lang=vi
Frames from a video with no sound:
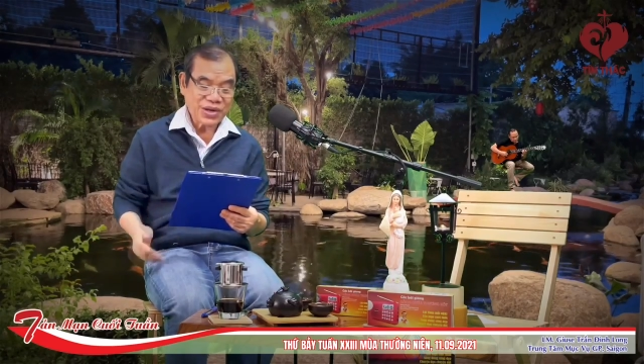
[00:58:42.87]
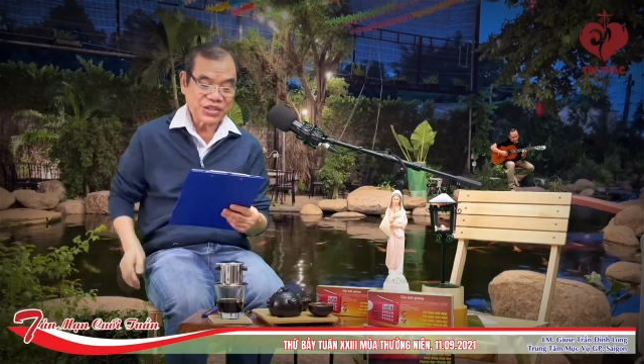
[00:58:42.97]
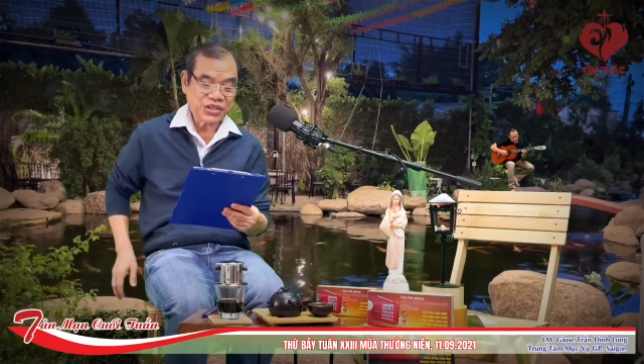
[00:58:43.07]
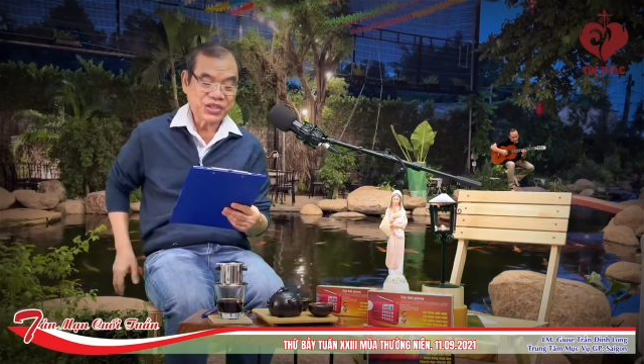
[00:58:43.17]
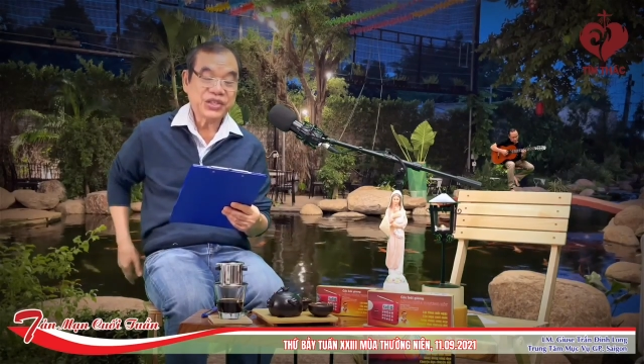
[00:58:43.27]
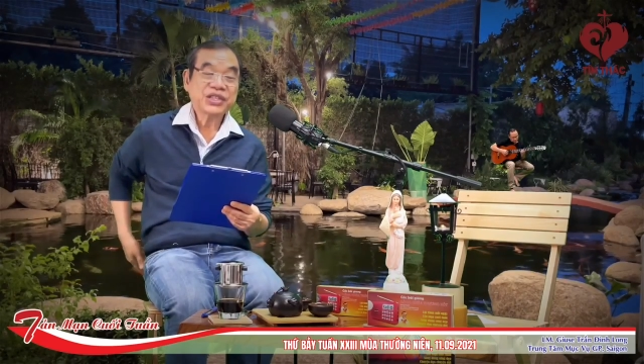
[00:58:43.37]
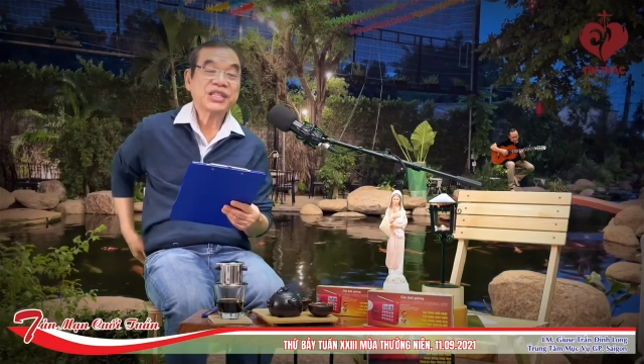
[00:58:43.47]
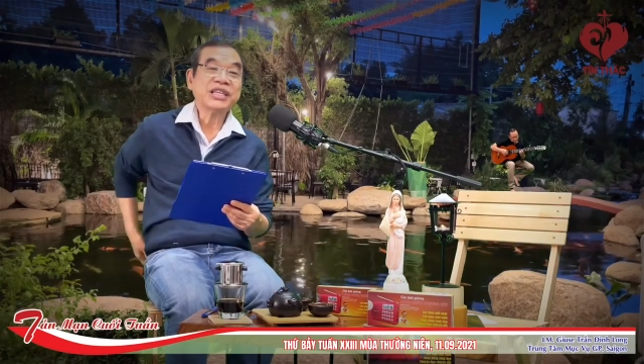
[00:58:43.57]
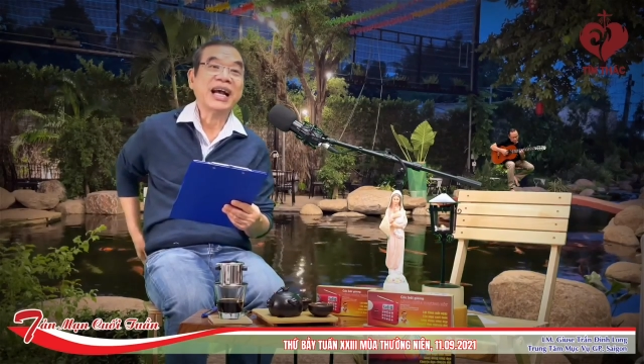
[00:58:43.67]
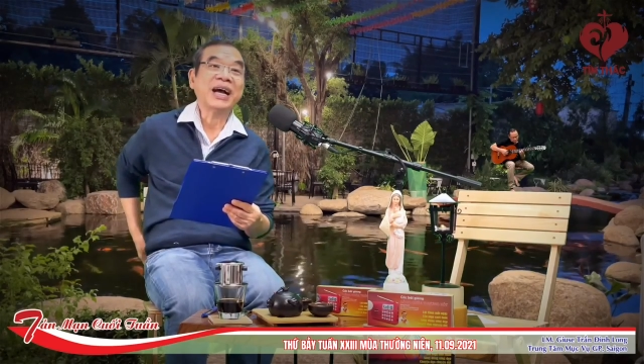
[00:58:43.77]
để cha
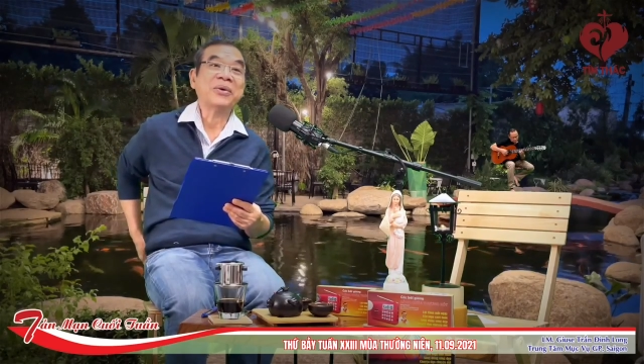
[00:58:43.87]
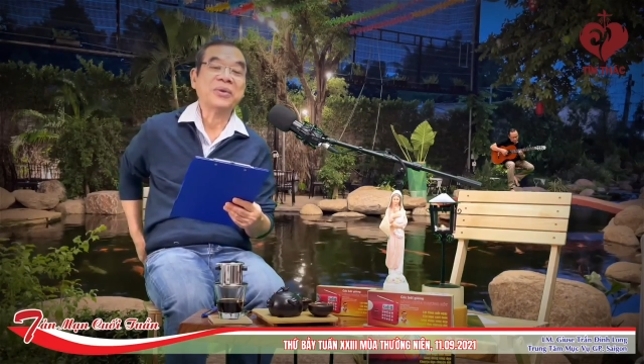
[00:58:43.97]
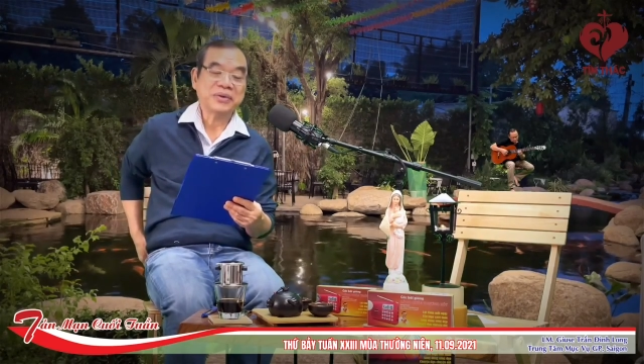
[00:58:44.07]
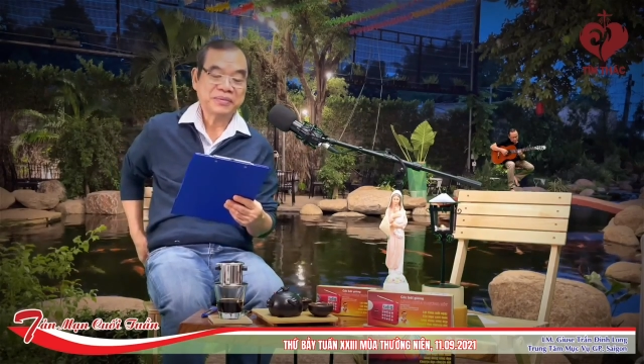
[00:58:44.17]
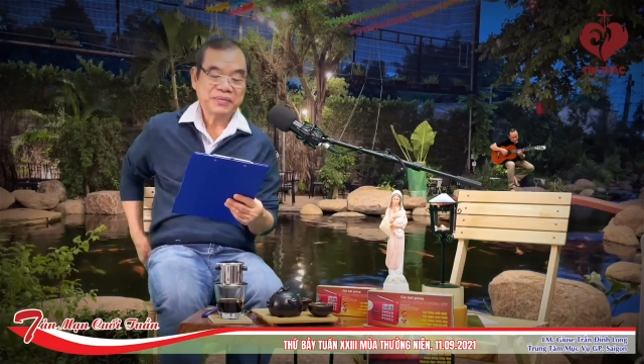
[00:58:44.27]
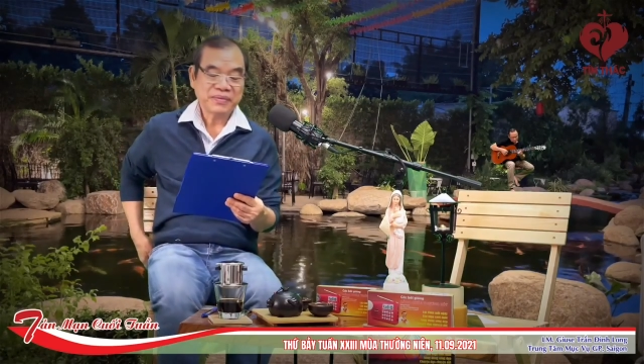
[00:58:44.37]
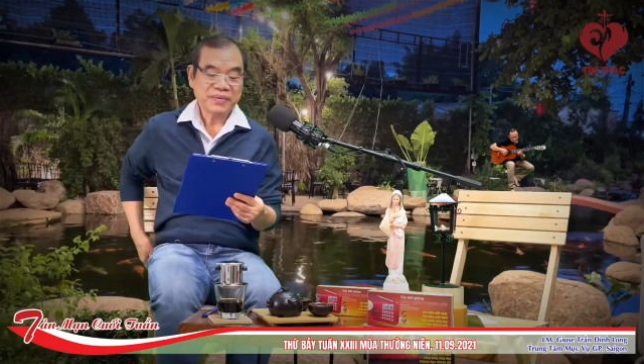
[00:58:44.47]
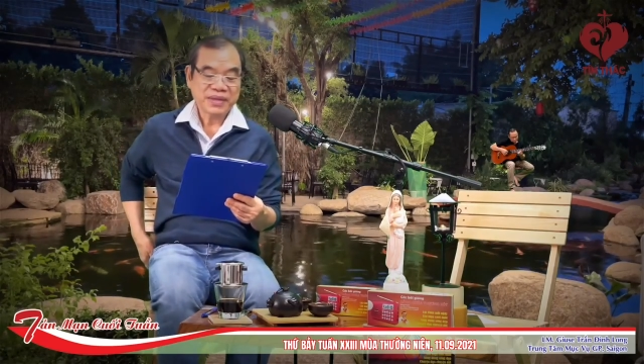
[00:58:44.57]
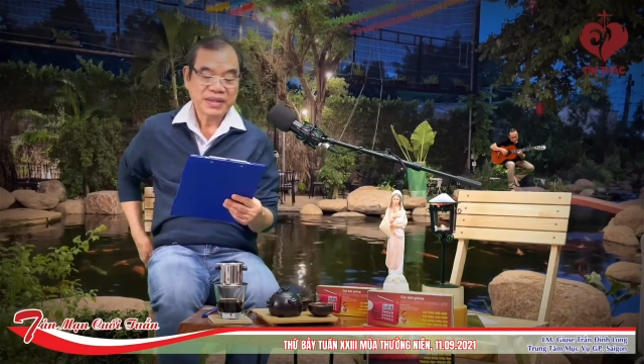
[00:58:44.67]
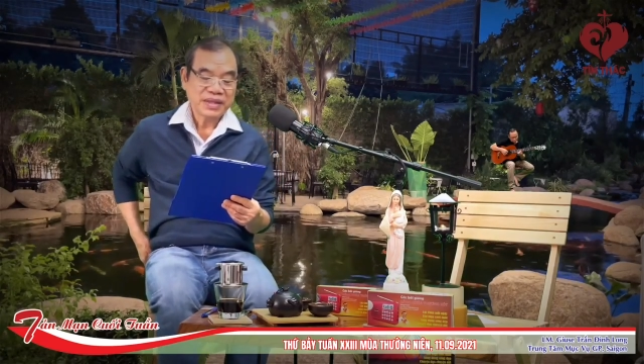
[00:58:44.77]
phân phát đến với
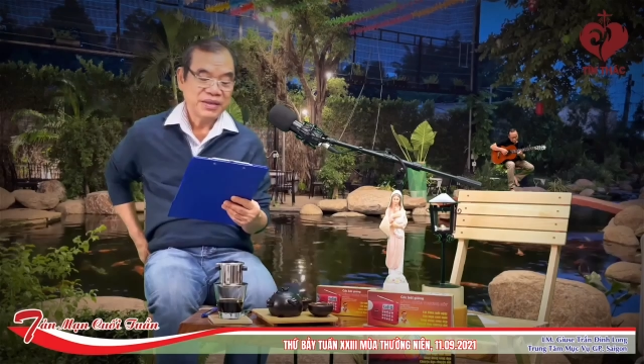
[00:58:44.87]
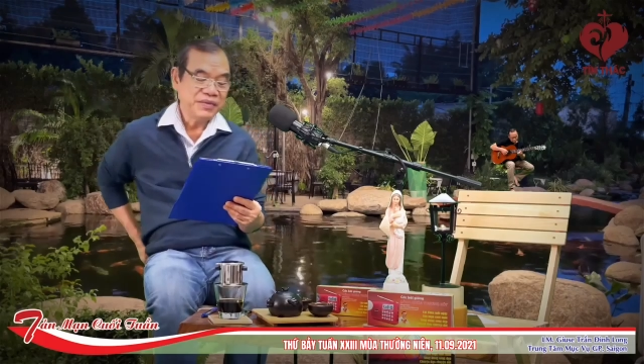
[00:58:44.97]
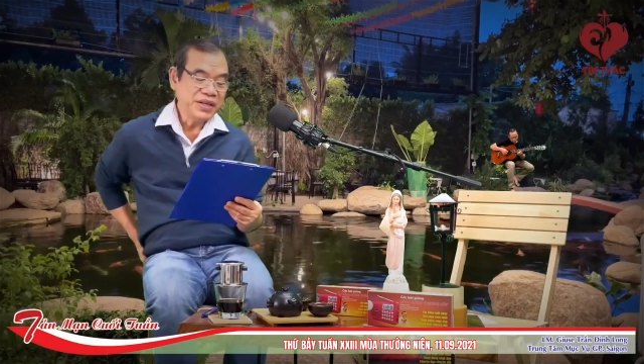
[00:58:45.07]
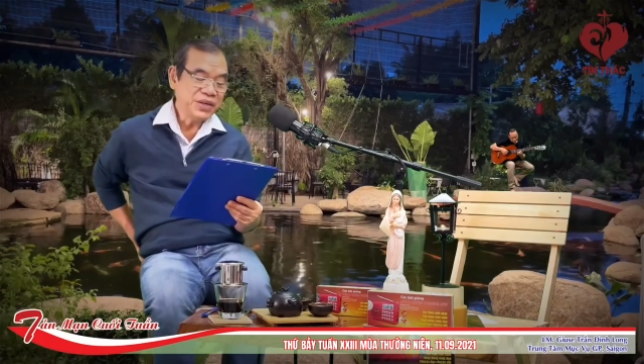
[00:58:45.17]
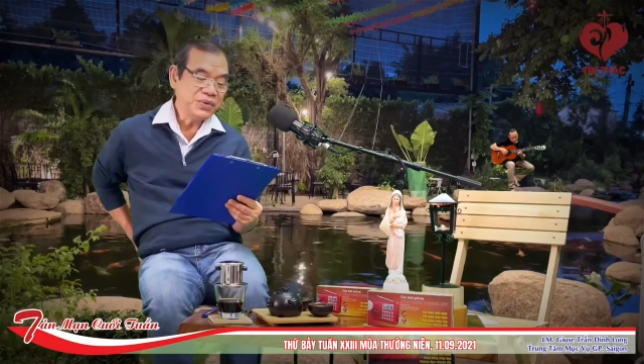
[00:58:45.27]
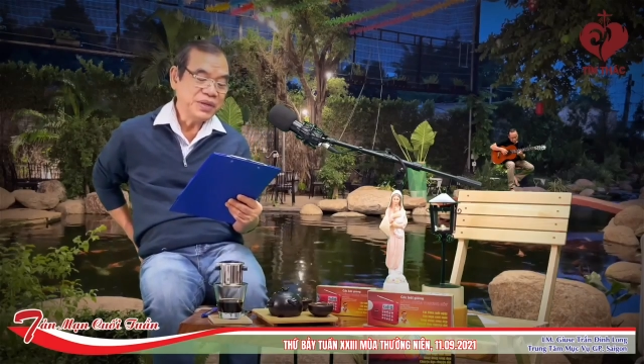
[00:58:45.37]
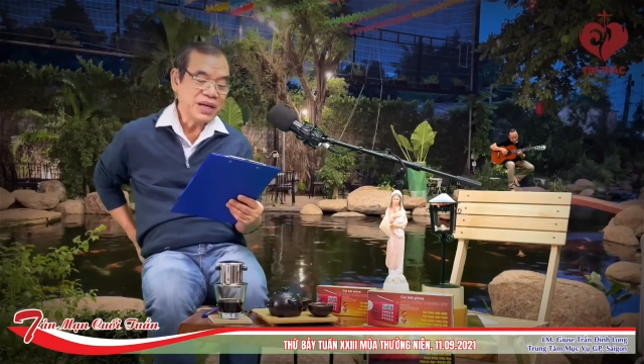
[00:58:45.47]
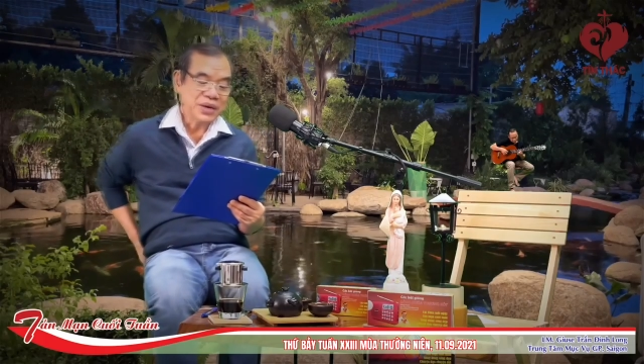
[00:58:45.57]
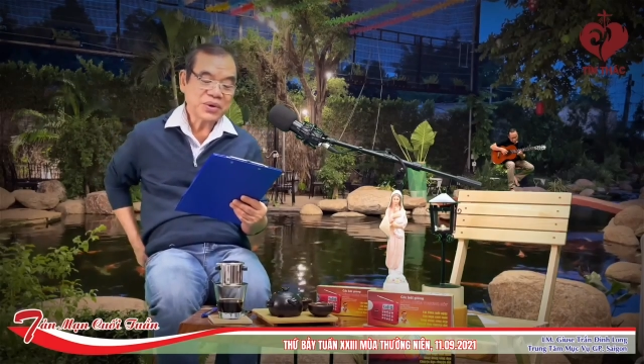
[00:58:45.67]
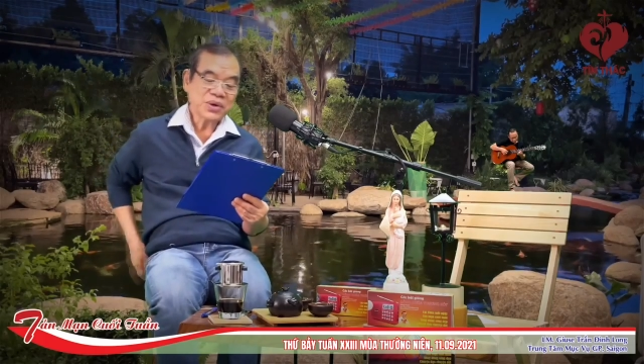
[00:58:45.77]
những em bé đang
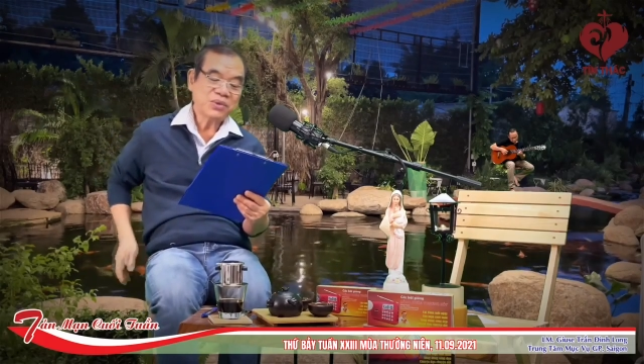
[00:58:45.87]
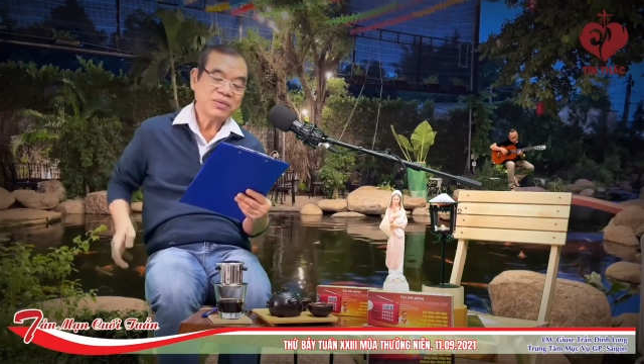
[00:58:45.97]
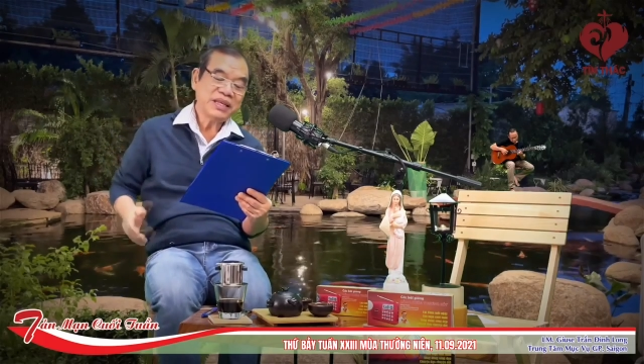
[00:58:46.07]
thiếu sữa